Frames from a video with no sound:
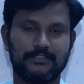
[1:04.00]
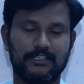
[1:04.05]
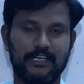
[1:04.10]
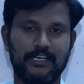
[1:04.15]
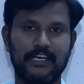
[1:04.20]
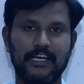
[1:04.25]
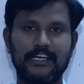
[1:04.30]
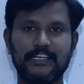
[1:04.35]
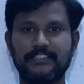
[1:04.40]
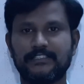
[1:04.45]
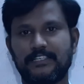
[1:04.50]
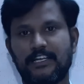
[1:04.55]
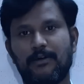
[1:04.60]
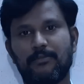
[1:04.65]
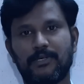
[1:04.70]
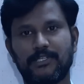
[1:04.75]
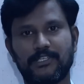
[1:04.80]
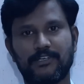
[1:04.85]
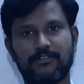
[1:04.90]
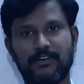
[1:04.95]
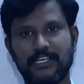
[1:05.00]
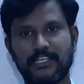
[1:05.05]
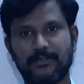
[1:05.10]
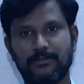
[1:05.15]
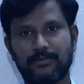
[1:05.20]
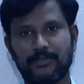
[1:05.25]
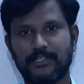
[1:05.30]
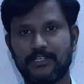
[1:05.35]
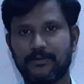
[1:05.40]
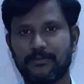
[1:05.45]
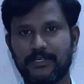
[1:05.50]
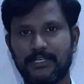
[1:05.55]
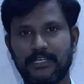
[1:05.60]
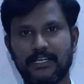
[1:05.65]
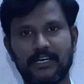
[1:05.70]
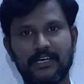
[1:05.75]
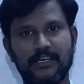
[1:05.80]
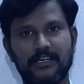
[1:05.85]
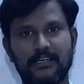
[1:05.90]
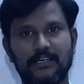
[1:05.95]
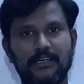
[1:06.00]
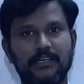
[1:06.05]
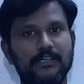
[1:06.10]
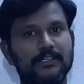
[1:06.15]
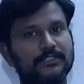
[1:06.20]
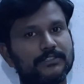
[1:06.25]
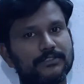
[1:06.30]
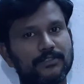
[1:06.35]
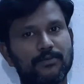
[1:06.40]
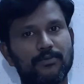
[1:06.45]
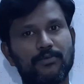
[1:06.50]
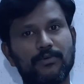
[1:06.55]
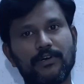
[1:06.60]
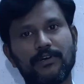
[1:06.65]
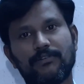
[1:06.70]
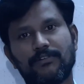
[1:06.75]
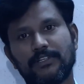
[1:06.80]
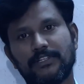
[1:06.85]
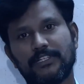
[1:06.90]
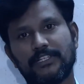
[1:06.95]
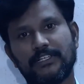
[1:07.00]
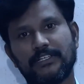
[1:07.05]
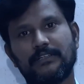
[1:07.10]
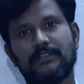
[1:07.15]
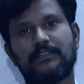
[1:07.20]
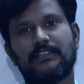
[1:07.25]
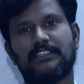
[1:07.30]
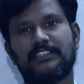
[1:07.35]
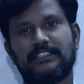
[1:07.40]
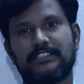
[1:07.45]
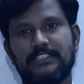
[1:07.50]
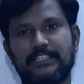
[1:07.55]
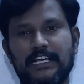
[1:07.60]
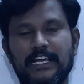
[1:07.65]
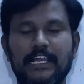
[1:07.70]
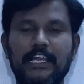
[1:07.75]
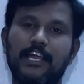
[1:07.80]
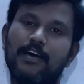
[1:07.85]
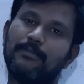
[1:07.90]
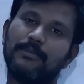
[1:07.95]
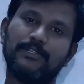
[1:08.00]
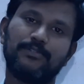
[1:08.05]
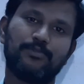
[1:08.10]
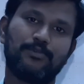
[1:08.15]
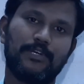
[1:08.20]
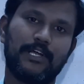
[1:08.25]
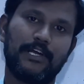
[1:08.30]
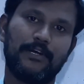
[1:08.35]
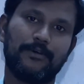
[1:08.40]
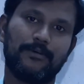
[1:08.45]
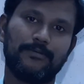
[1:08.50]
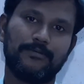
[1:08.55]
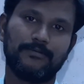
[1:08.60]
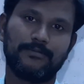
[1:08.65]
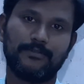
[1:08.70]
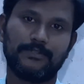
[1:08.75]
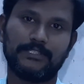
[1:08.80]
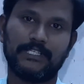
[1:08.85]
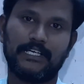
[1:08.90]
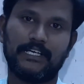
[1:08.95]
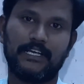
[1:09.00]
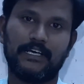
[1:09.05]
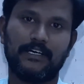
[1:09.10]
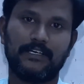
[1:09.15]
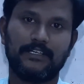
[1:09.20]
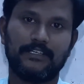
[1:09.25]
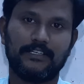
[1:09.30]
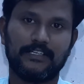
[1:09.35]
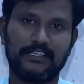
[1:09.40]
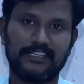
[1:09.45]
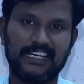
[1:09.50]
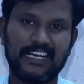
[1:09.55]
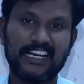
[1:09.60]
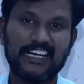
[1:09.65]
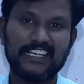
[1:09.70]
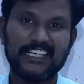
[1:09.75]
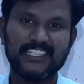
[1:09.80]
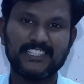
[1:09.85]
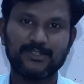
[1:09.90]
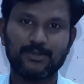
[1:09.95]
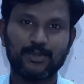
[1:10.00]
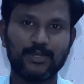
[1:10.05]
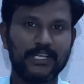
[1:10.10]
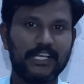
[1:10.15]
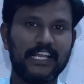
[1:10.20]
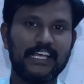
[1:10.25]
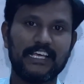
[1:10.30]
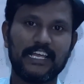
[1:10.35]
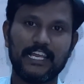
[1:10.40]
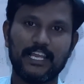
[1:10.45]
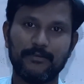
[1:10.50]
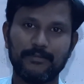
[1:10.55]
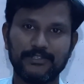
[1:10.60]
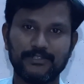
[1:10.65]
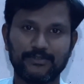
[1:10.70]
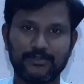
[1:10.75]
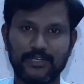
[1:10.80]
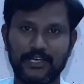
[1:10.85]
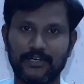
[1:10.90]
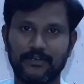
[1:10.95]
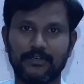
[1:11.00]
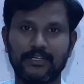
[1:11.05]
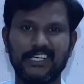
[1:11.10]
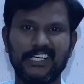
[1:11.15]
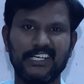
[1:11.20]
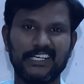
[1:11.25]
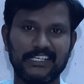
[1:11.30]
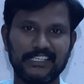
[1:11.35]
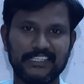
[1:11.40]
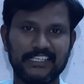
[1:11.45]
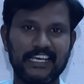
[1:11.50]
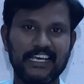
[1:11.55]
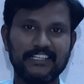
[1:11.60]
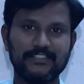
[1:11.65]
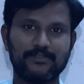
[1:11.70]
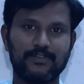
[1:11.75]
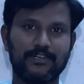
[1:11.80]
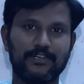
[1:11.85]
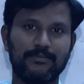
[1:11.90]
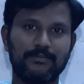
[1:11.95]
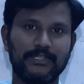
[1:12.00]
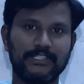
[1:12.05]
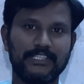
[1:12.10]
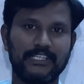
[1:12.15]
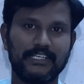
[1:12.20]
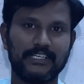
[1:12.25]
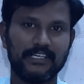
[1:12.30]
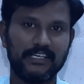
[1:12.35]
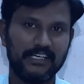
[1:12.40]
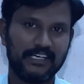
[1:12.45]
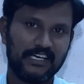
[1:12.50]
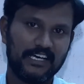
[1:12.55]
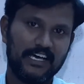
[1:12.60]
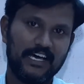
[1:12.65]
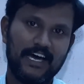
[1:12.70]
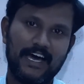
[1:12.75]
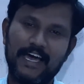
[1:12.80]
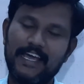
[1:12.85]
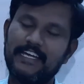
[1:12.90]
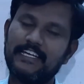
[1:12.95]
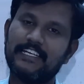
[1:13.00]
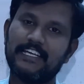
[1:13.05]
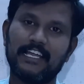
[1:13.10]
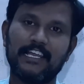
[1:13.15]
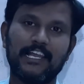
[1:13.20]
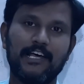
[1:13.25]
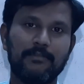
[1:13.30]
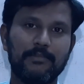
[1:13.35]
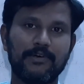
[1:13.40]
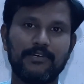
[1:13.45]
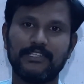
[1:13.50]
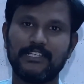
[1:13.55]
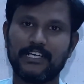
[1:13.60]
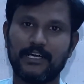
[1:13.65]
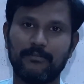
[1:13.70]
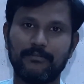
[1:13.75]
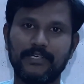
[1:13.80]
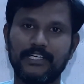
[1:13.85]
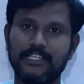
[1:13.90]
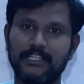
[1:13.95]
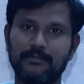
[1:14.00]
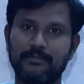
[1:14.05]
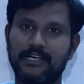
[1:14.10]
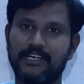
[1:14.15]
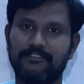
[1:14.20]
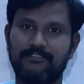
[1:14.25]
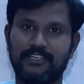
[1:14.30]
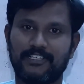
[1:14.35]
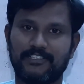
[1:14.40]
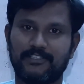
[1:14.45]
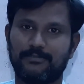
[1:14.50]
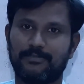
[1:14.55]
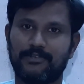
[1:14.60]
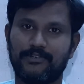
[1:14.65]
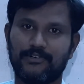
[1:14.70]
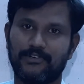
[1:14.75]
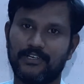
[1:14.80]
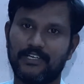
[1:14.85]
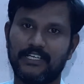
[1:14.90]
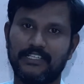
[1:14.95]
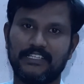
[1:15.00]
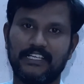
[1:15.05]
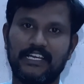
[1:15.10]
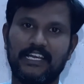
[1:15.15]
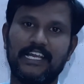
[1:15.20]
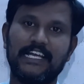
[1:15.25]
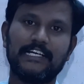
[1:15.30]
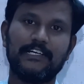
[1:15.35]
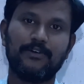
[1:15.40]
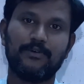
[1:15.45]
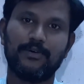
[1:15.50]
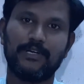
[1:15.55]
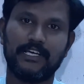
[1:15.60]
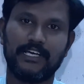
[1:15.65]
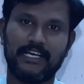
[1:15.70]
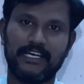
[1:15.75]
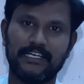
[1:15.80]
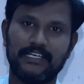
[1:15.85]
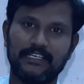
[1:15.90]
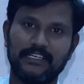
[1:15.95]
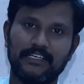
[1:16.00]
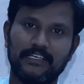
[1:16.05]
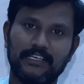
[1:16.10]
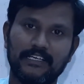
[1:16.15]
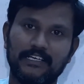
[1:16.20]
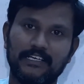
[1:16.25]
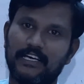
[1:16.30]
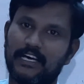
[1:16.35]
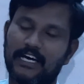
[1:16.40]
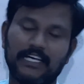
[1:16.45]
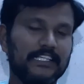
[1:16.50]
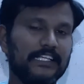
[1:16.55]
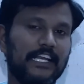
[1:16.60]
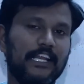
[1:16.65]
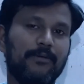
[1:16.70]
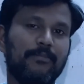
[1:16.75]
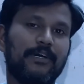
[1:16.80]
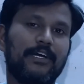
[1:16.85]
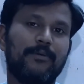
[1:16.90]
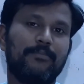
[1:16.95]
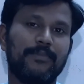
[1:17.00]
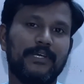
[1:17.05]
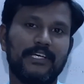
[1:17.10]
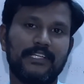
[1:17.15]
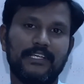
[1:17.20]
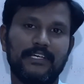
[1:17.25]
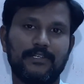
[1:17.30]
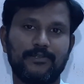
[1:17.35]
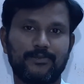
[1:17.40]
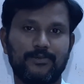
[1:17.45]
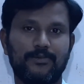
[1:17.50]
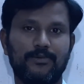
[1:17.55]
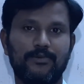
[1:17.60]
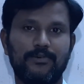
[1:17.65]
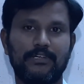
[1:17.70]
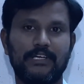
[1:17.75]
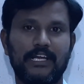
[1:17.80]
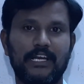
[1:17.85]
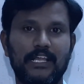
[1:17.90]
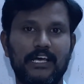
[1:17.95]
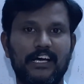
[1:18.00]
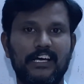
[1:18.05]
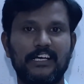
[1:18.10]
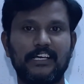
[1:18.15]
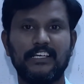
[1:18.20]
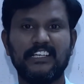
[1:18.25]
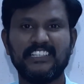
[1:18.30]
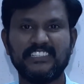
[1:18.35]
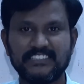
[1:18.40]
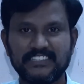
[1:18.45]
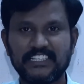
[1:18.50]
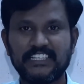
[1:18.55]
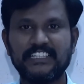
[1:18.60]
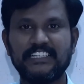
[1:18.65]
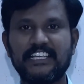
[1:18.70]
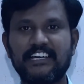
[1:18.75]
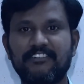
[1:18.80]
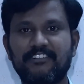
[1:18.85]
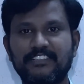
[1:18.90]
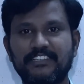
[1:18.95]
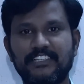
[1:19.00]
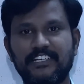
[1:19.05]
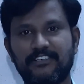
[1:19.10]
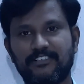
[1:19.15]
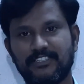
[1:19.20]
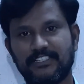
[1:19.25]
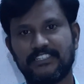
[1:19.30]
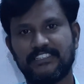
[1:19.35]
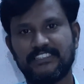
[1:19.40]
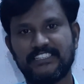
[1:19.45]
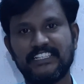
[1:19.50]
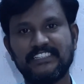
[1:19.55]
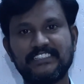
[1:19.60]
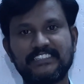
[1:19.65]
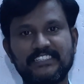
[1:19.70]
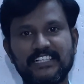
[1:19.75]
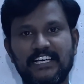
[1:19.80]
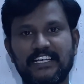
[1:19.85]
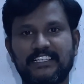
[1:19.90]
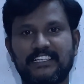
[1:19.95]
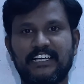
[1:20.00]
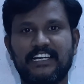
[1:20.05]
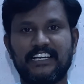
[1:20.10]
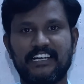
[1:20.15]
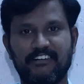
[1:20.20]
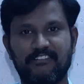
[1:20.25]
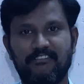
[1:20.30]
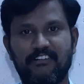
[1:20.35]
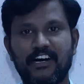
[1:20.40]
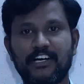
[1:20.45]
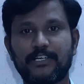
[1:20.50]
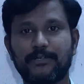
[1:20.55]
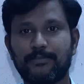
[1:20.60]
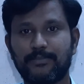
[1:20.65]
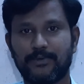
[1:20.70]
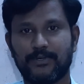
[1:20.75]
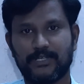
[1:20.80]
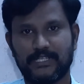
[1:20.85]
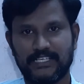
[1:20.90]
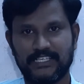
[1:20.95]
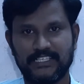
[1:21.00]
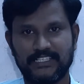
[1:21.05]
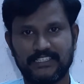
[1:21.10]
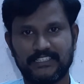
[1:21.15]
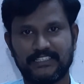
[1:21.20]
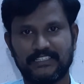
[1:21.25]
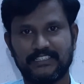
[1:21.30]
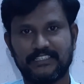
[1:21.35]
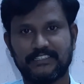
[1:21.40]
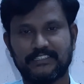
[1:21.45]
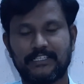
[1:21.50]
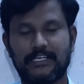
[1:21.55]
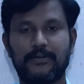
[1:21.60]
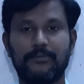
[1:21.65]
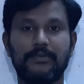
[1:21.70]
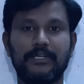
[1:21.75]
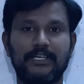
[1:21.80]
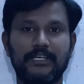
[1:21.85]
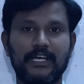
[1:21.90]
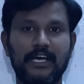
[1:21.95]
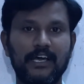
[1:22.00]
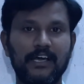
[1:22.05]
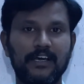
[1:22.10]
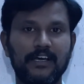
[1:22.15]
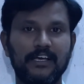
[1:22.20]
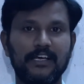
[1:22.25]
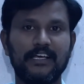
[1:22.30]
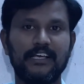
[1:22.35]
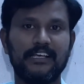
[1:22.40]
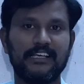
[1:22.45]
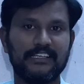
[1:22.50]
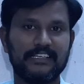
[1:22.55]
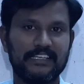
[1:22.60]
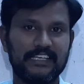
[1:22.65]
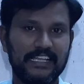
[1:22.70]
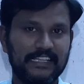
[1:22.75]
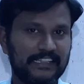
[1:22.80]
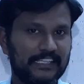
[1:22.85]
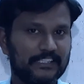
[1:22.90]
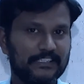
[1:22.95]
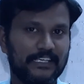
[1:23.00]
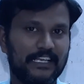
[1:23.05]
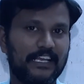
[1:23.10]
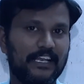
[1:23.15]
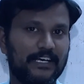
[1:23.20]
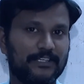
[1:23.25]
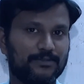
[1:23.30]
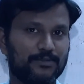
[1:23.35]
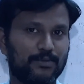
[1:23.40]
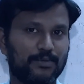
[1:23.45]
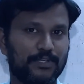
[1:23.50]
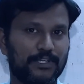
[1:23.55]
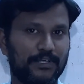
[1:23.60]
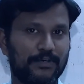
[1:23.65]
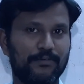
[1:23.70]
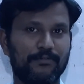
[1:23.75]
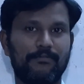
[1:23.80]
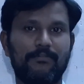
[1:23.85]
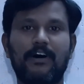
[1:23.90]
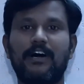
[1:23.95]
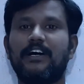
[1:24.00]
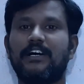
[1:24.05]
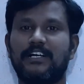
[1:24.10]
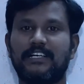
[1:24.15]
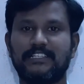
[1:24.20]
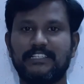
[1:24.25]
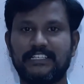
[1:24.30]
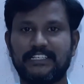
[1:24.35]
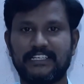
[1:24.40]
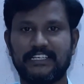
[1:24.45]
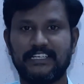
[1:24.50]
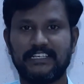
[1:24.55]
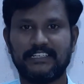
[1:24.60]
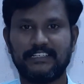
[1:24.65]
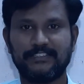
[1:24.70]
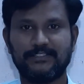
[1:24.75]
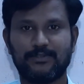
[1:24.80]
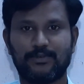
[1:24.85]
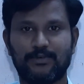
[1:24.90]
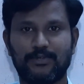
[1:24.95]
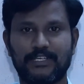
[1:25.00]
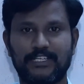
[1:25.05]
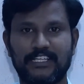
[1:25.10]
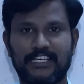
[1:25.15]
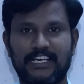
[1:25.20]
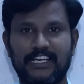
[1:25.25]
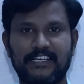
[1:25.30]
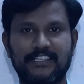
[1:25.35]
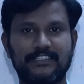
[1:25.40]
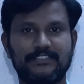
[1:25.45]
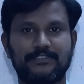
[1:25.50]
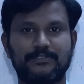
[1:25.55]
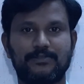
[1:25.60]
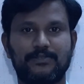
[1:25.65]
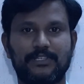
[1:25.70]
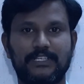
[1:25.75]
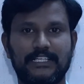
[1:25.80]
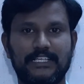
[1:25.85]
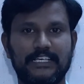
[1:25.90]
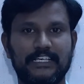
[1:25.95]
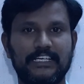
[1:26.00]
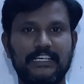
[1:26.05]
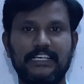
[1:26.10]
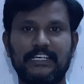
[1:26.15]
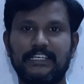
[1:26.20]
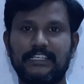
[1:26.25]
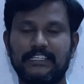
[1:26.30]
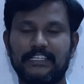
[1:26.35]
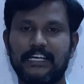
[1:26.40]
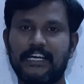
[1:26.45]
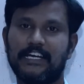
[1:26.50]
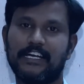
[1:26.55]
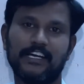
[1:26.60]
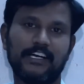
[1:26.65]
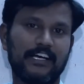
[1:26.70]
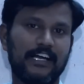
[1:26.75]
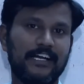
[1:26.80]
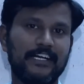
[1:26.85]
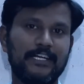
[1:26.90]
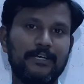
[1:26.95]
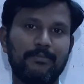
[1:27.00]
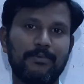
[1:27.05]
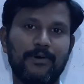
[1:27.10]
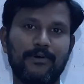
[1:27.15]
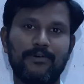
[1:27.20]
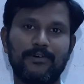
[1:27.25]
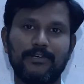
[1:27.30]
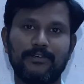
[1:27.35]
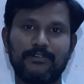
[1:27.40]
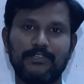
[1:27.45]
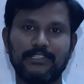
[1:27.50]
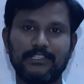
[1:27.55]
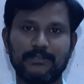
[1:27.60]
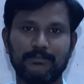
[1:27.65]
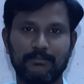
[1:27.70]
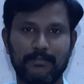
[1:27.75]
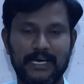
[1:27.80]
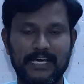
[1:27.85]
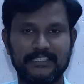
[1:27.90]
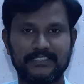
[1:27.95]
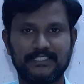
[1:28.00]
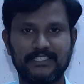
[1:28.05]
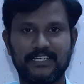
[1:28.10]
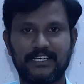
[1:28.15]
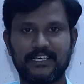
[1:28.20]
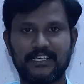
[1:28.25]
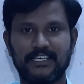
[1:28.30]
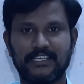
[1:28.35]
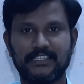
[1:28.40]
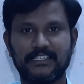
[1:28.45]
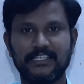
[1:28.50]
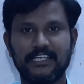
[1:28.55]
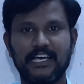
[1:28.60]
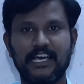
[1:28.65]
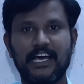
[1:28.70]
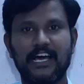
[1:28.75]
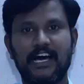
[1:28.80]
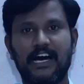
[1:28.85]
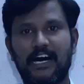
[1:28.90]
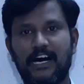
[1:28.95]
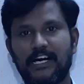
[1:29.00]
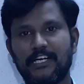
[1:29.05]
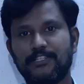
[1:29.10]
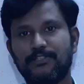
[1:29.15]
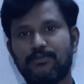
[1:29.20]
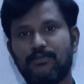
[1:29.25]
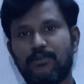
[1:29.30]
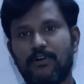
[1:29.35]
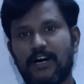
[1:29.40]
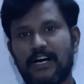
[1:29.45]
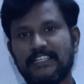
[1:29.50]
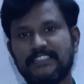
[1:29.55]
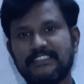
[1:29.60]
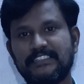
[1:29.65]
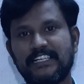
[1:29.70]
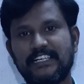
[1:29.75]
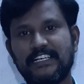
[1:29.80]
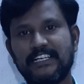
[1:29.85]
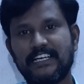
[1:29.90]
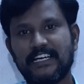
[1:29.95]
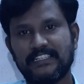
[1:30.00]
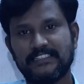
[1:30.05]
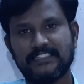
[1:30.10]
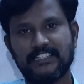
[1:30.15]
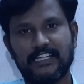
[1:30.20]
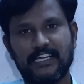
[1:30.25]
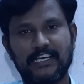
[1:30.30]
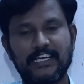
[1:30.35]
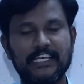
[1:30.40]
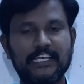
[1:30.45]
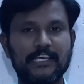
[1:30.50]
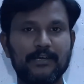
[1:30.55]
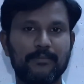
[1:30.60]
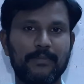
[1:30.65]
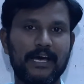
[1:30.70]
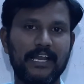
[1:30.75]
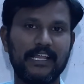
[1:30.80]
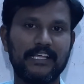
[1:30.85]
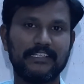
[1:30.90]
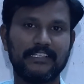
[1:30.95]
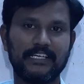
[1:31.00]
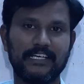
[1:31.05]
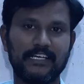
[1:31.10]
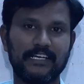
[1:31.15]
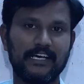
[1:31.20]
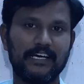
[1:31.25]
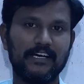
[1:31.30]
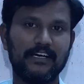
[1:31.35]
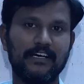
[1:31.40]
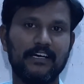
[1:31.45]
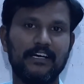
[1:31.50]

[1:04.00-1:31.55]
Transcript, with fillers: நான் லேடிஸ் நான் மட்டும் வாங்கிக்க போதேன் அப்படின்னா ஸோ உங்களுக்கு வந்து எல்லாமே சூட் ஆகிடும் ஓகேங்களா எலக்ட்ரிக் ஸ்கூட்டரில் எல்லாமே சூட் ஆகிடும் ஏன் சொல்கிறேன்னு பார்த்தீங்கன்னா ஹைட் எல்லாமே வந்து கம்மியாக தான் மேனுஃபேக்சர் பண்ணுவாங்க அந்த லெக்னுடைய ஹைட்டு அது எல்லாமே கம்மியாக தான் இருக்கும் ஓகேங்களா ஸோ இதே வந்து நான் ஒரு ஜென்ஸாக இருக்கேன் நான் வாங்க போகிறேன் அப்படின்னா எந்த எல்லா ஸ்கூட்டரையும் வாங்காதீங்க இ ஸ்கூட்டரை எலக்ட்ரிக் ஸ்கூட்டரை ஏன்னா கண்டிப்பாக உங்களுக்கு வந்து மேட்சே ஆகாது அதுவும் அஞ்சடி அஞ்சு அடிக்கு மேலே இருந்தீங்கன்னா